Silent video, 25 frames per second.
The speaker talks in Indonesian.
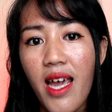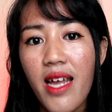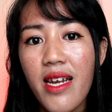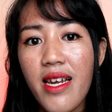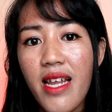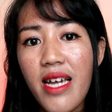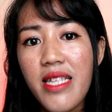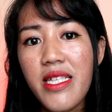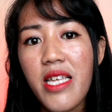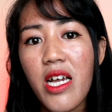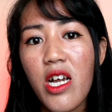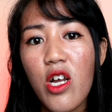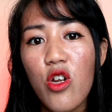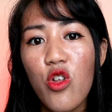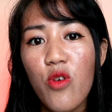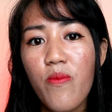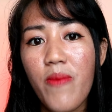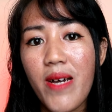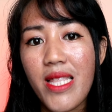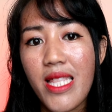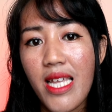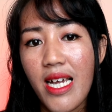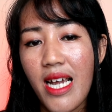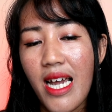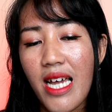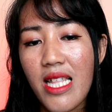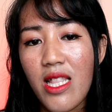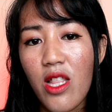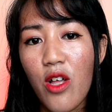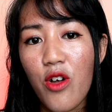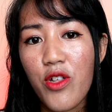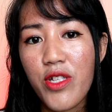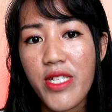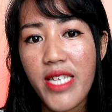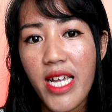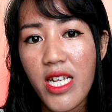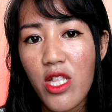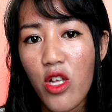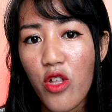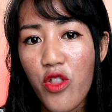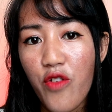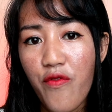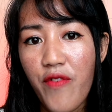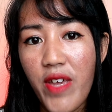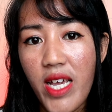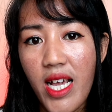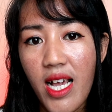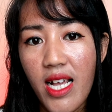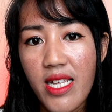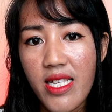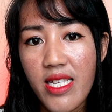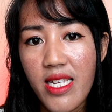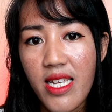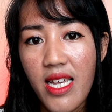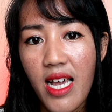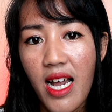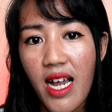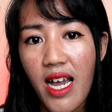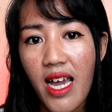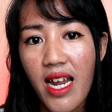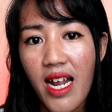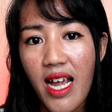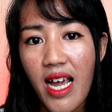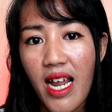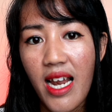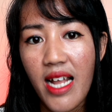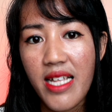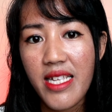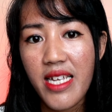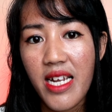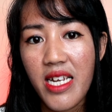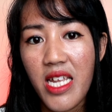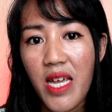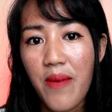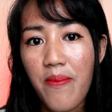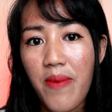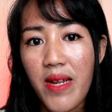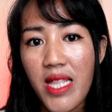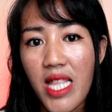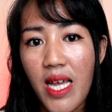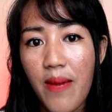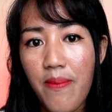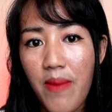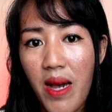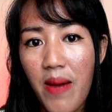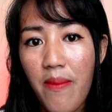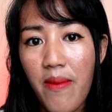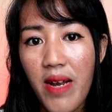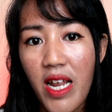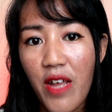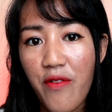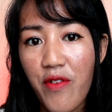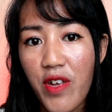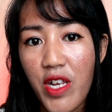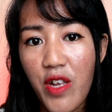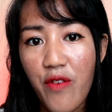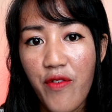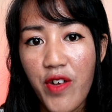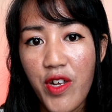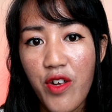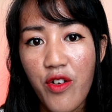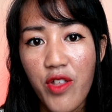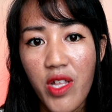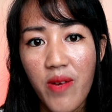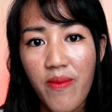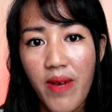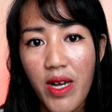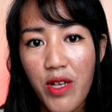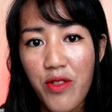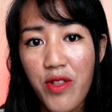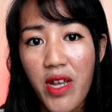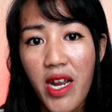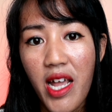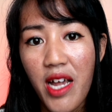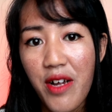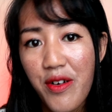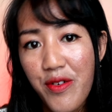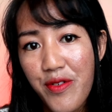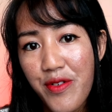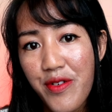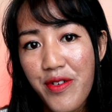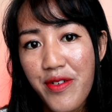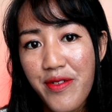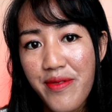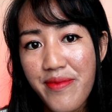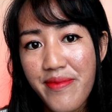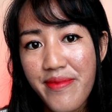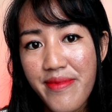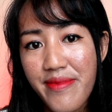Dan jangan lupa tekan lonceng notifikasi agar kalian jadi yang pertama melihat video-video terbaru dari aku